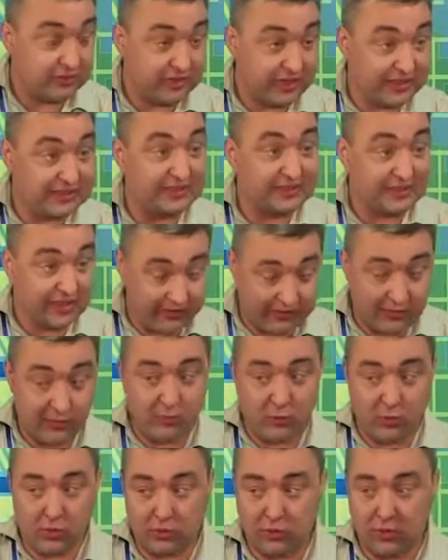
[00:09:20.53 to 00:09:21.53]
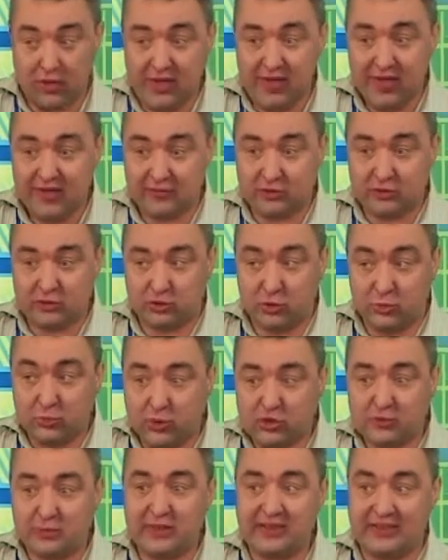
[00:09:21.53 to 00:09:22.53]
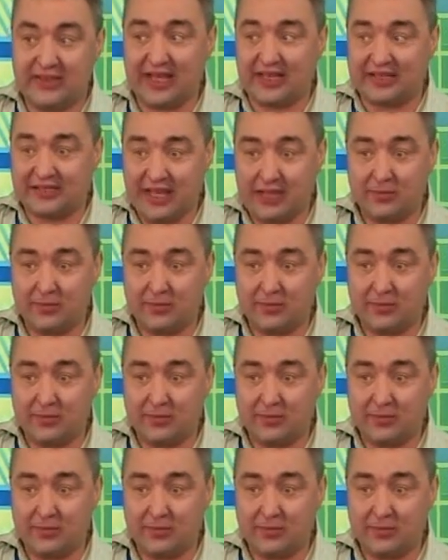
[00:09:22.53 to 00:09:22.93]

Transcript: это слава богу, вот, то, может быть, тогда